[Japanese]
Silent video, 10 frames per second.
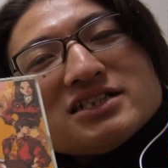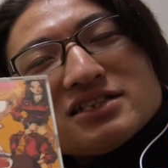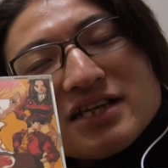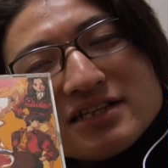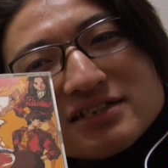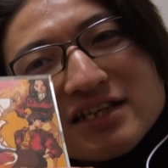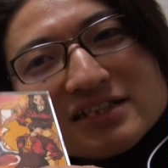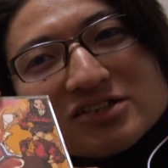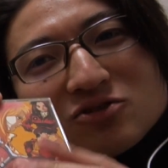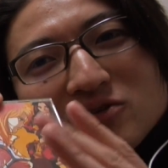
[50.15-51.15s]
一年
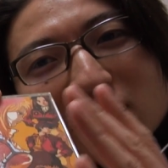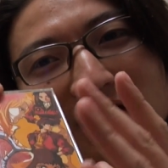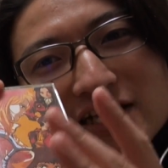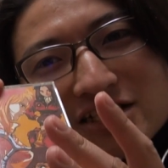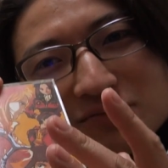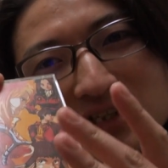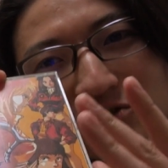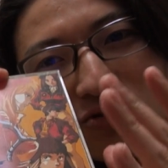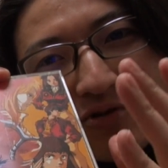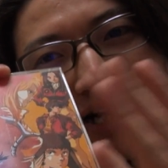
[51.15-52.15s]
戦争から始ま
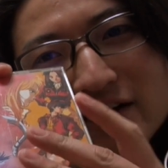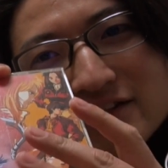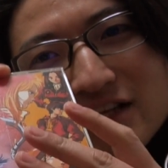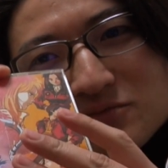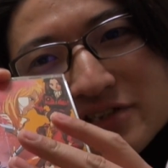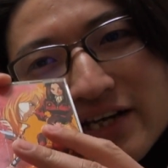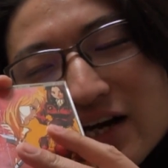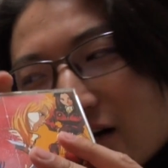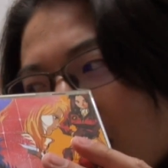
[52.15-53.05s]
るこの「ガンダムサー